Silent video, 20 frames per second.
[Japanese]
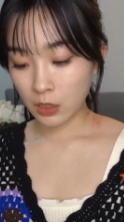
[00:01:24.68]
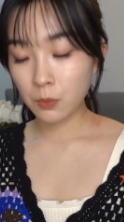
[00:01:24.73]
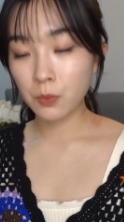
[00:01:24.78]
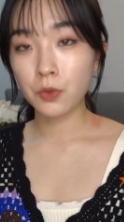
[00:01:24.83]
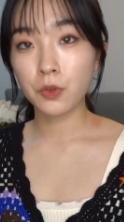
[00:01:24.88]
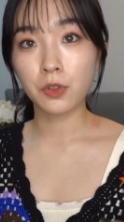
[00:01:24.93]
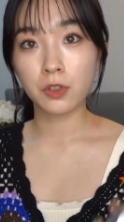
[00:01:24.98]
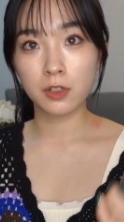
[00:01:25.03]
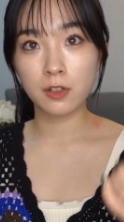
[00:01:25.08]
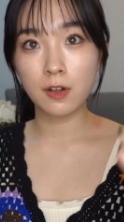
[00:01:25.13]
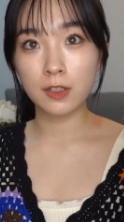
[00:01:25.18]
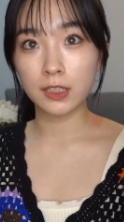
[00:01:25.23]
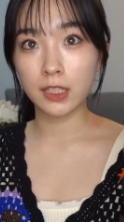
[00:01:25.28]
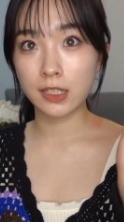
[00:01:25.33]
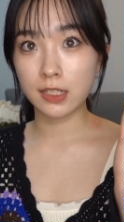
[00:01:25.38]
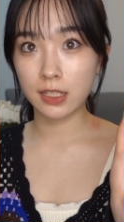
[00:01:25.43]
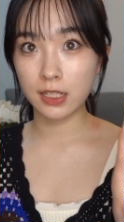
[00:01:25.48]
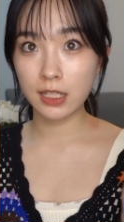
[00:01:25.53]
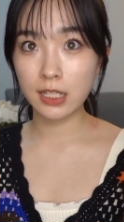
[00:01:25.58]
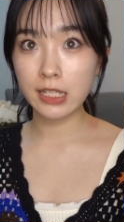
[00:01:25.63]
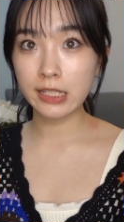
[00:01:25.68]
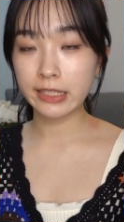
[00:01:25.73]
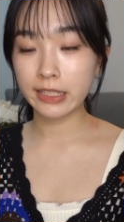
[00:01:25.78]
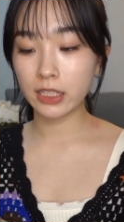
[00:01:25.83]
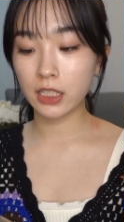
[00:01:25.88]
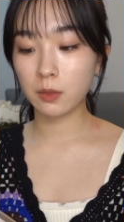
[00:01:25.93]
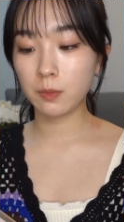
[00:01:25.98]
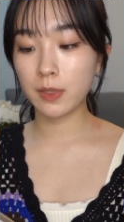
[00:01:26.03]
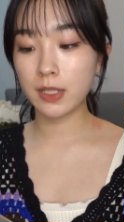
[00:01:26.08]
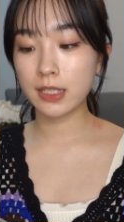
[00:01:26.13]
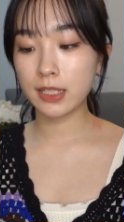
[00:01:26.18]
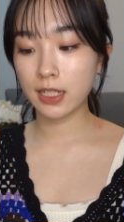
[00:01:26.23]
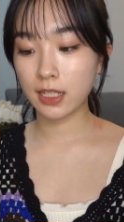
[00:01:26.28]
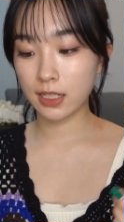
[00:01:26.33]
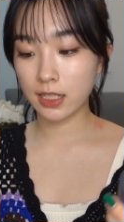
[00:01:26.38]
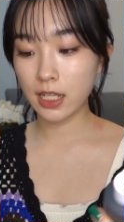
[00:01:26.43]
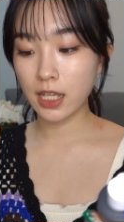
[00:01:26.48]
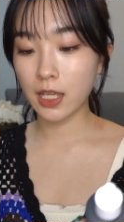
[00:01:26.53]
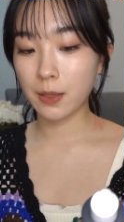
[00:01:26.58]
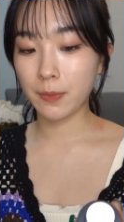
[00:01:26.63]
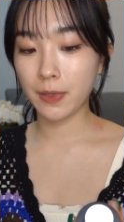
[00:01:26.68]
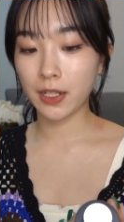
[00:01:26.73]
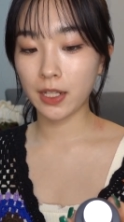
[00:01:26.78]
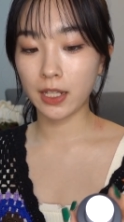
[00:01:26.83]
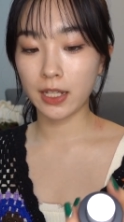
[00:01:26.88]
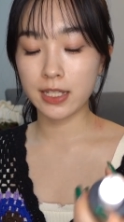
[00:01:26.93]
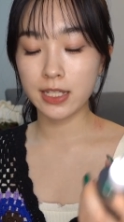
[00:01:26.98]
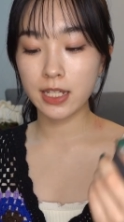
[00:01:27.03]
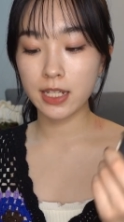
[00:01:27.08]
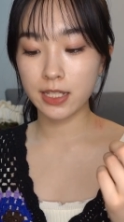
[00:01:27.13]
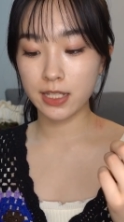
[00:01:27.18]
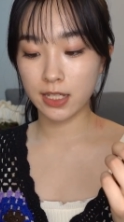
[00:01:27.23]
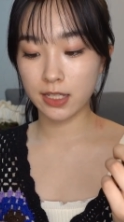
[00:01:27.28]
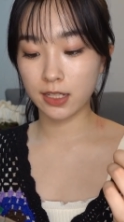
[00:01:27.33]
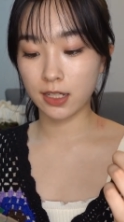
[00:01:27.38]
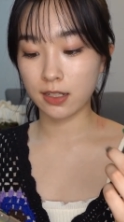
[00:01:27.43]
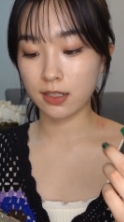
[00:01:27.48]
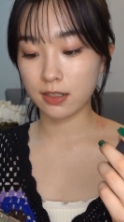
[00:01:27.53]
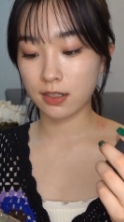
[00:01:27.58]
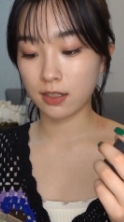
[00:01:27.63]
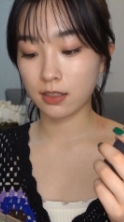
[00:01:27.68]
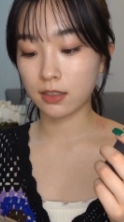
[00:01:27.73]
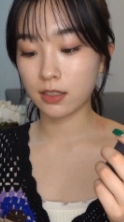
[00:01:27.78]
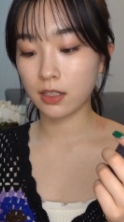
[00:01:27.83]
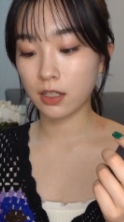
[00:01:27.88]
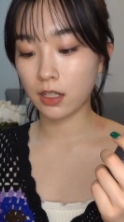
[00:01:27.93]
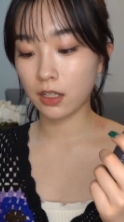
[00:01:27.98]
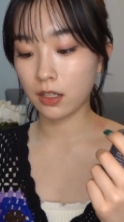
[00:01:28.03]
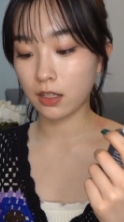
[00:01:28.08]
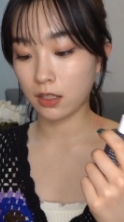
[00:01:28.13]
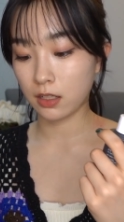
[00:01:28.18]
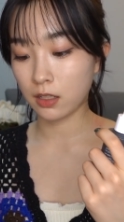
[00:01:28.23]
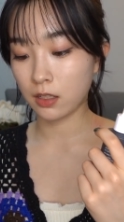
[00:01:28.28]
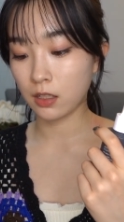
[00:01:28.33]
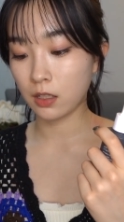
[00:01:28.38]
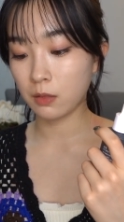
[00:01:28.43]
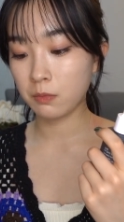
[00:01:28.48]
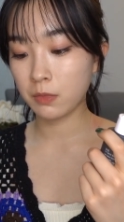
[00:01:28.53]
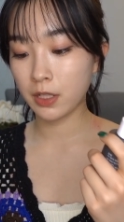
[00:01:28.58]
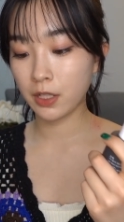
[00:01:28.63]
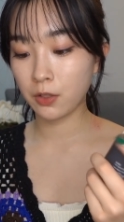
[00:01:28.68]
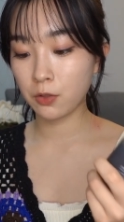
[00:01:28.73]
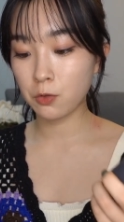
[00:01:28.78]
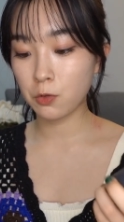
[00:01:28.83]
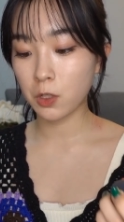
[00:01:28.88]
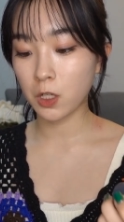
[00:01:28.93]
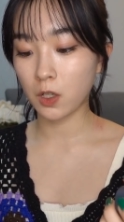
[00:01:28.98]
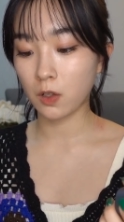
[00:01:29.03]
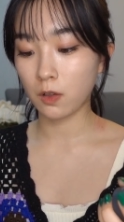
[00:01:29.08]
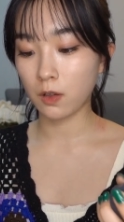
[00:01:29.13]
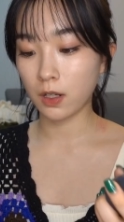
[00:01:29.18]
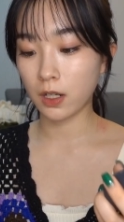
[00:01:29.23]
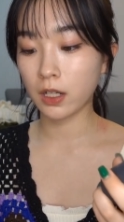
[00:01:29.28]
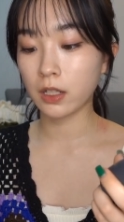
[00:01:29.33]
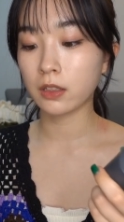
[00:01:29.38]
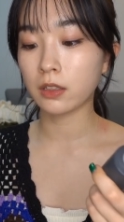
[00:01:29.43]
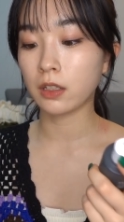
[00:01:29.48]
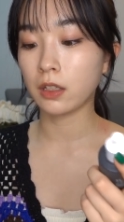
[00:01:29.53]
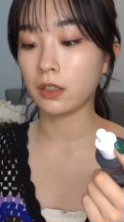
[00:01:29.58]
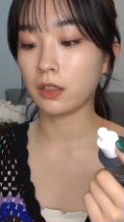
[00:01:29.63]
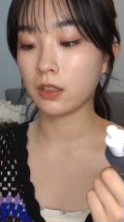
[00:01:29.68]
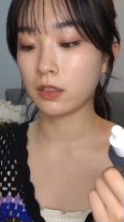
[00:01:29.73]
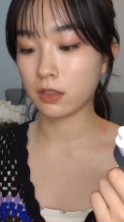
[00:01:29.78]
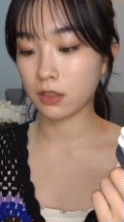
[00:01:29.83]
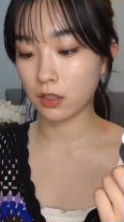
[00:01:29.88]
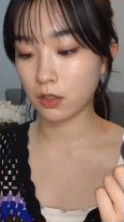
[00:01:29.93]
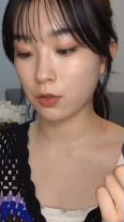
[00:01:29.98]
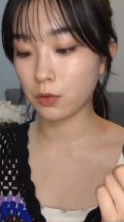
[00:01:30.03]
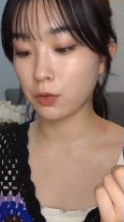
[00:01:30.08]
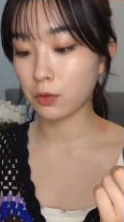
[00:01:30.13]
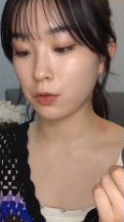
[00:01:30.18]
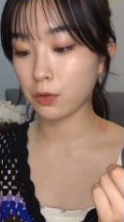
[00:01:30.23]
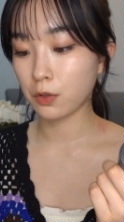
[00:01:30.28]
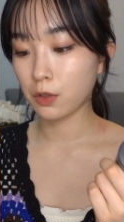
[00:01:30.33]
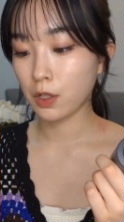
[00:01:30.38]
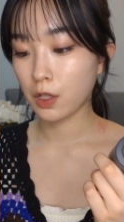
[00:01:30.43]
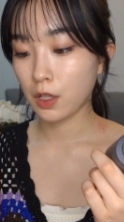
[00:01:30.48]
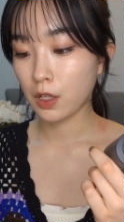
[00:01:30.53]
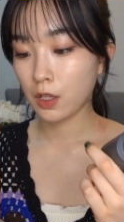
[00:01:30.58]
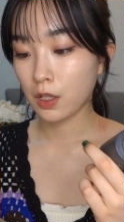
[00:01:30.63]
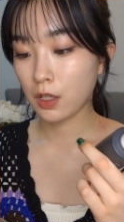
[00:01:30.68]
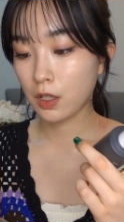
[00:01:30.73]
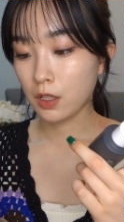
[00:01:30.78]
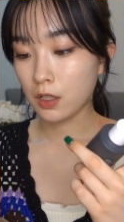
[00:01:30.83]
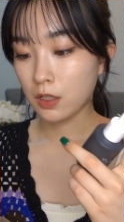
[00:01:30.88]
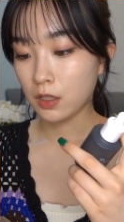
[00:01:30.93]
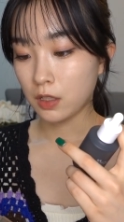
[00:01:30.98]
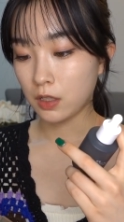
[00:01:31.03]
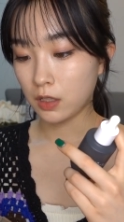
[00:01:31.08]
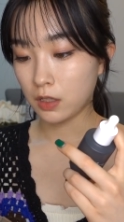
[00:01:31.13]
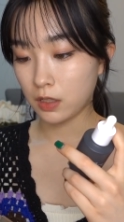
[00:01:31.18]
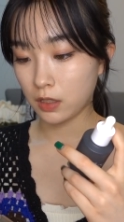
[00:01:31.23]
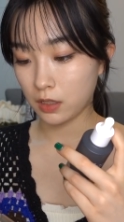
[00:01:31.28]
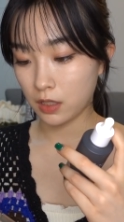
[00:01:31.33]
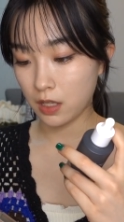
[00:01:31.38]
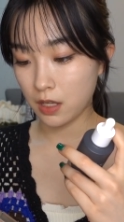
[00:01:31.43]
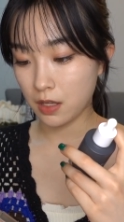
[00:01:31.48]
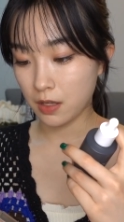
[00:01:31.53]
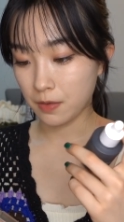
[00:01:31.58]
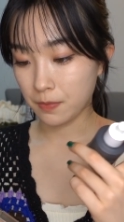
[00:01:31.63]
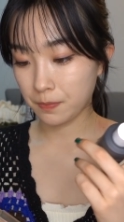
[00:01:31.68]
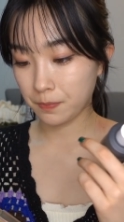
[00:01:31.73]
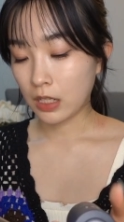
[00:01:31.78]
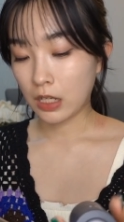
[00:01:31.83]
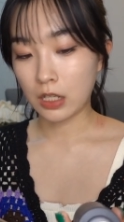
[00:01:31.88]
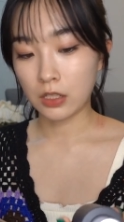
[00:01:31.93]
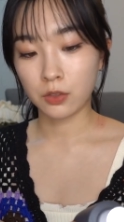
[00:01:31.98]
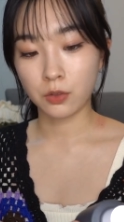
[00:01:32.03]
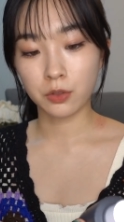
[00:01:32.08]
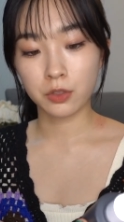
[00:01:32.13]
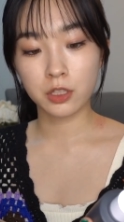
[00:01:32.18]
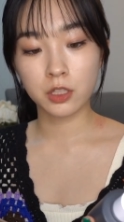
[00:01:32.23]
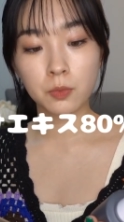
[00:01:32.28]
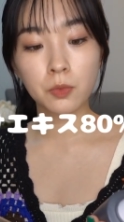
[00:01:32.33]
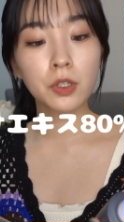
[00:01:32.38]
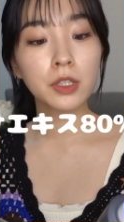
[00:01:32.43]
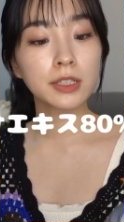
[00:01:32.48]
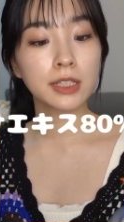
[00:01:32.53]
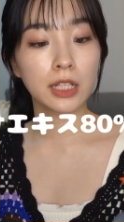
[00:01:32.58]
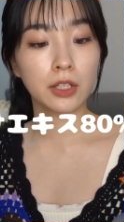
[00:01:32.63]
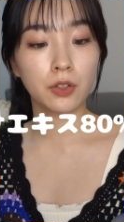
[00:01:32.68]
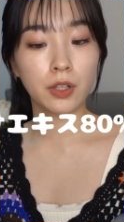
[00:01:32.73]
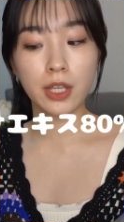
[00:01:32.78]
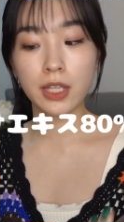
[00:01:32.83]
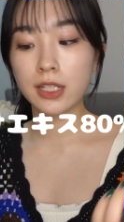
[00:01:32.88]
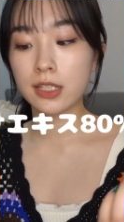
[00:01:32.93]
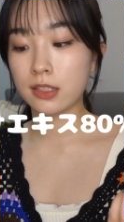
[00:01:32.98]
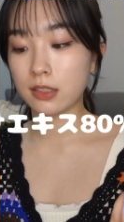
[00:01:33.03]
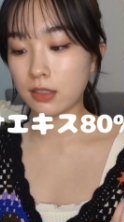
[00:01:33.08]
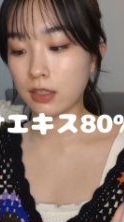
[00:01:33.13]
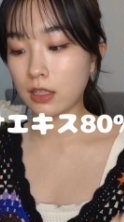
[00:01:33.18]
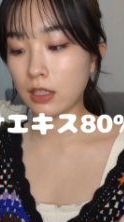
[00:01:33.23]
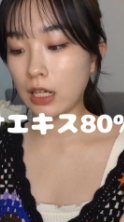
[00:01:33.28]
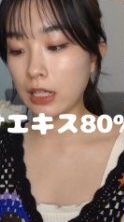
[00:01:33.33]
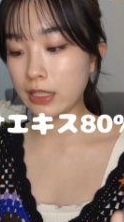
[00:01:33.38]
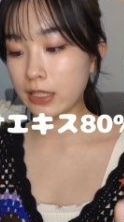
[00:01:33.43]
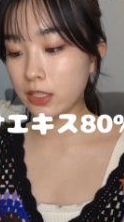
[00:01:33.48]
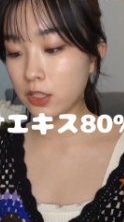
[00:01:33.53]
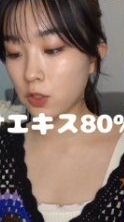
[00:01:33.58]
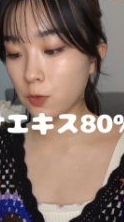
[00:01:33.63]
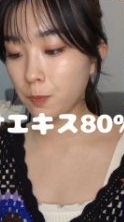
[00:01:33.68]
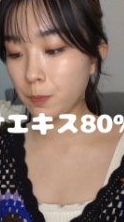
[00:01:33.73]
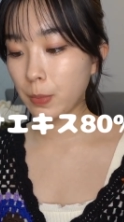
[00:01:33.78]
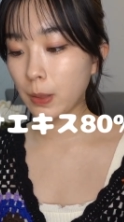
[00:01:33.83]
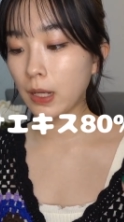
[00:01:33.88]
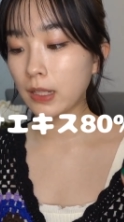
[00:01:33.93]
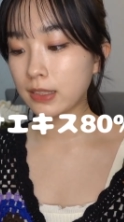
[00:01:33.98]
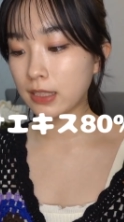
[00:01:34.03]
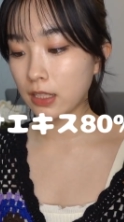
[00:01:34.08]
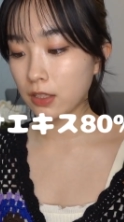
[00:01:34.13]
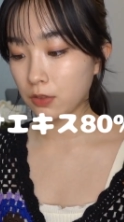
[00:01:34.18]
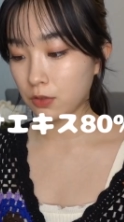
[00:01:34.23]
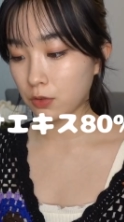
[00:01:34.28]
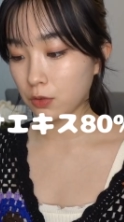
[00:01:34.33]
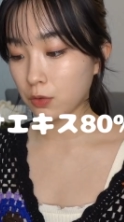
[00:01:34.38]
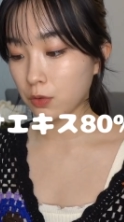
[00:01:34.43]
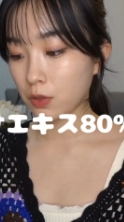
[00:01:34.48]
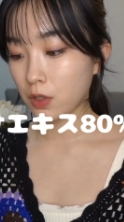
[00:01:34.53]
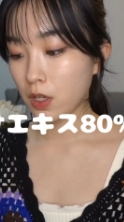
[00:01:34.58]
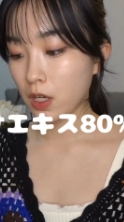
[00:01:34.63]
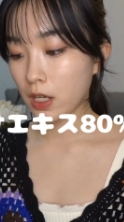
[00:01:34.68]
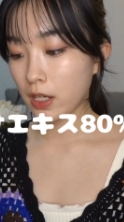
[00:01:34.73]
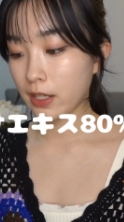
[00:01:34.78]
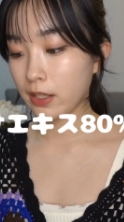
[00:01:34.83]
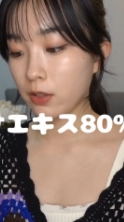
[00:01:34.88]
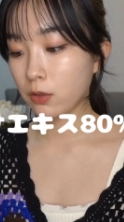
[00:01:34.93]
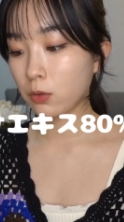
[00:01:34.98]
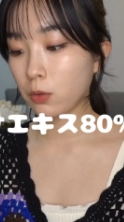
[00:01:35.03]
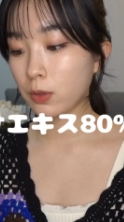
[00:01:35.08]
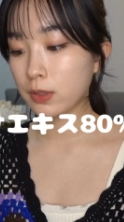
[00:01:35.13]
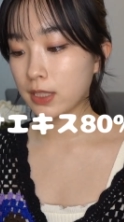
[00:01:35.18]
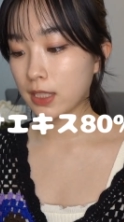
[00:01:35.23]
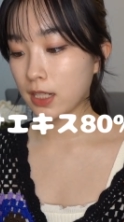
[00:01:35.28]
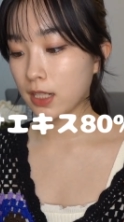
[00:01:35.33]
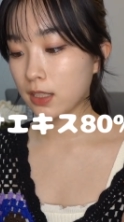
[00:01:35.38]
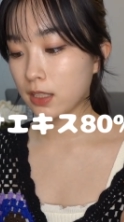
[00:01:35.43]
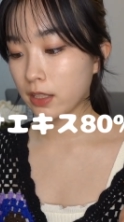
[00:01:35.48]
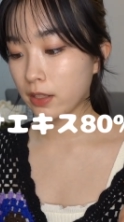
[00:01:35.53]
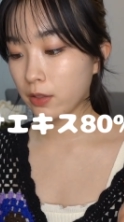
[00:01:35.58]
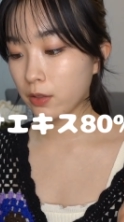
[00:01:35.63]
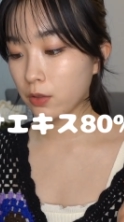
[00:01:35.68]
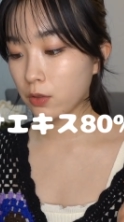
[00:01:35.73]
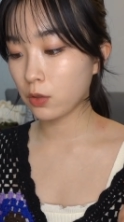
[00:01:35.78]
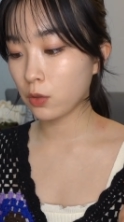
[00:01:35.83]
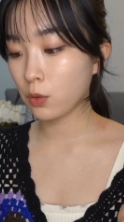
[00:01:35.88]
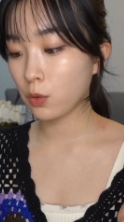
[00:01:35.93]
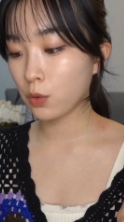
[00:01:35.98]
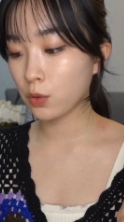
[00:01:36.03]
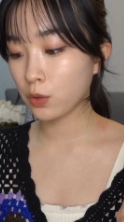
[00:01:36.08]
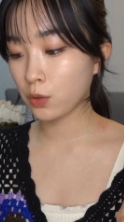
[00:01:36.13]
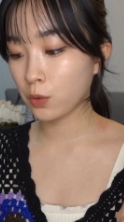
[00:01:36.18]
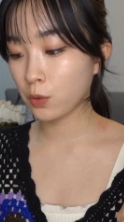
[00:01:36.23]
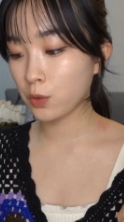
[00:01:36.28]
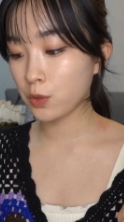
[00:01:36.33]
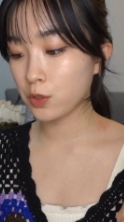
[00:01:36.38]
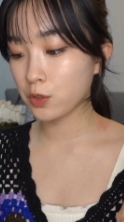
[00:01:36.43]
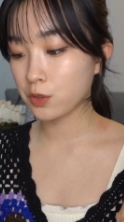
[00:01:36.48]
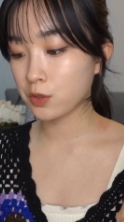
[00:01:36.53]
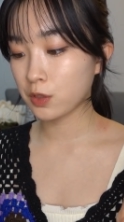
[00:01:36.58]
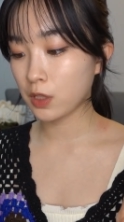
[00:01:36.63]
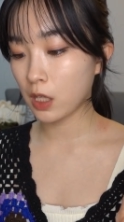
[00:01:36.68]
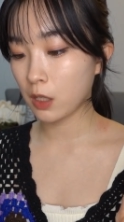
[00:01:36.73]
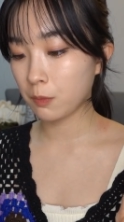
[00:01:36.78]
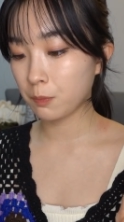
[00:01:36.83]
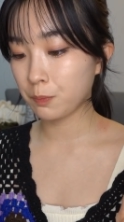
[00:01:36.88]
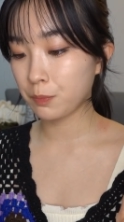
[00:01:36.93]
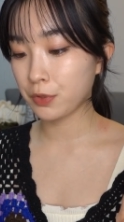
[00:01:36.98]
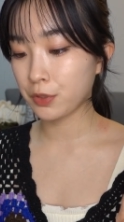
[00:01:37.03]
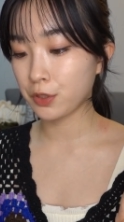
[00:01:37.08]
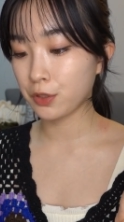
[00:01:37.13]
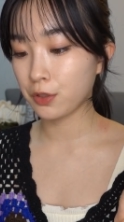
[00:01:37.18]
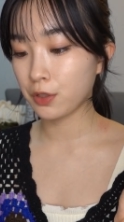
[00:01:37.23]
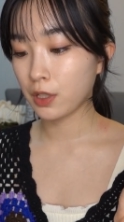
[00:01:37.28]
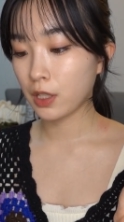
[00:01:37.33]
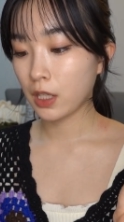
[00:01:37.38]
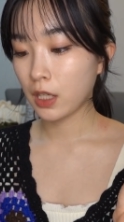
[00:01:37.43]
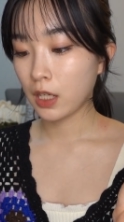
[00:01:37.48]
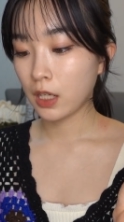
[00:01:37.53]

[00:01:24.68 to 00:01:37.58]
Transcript: でもこれは私インスタで見つけて、まだ1日しか使ってないから、あんまり効果はわかんないんですけど、なんかね、坪草のエキスが 80% 配合されてる高濃縮アンプル